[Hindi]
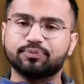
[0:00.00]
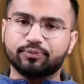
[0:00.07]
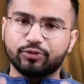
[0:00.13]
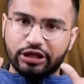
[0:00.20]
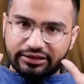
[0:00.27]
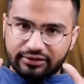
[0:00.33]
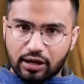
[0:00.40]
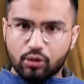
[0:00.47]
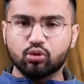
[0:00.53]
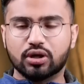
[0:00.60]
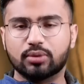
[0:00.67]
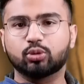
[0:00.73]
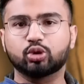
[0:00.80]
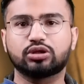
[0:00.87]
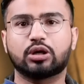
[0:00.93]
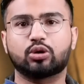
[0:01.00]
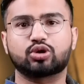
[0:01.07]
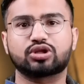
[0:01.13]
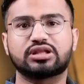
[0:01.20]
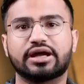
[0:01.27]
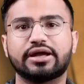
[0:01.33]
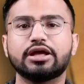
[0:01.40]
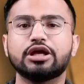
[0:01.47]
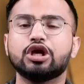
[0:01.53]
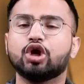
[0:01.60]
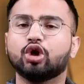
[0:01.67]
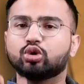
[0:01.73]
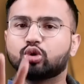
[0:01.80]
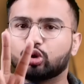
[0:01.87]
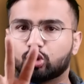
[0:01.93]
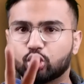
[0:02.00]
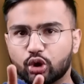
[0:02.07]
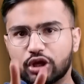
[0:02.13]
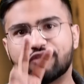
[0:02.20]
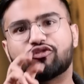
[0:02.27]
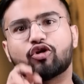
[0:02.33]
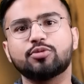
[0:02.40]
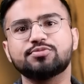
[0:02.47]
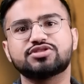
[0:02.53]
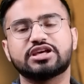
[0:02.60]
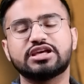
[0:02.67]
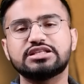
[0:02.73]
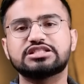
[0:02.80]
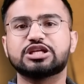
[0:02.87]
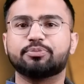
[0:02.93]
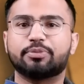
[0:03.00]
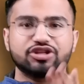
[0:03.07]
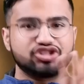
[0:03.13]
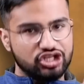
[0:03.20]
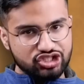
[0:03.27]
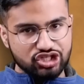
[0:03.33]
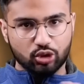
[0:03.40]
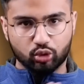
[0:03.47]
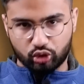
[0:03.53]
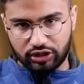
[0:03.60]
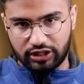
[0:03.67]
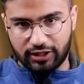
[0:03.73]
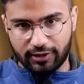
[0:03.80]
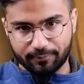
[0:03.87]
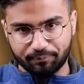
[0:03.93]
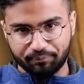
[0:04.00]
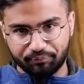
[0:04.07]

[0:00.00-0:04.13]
जब नेताओं का मुद्दा उठता है तो दो रिफॉर्म्स हैं जिन पर चर्चा होती है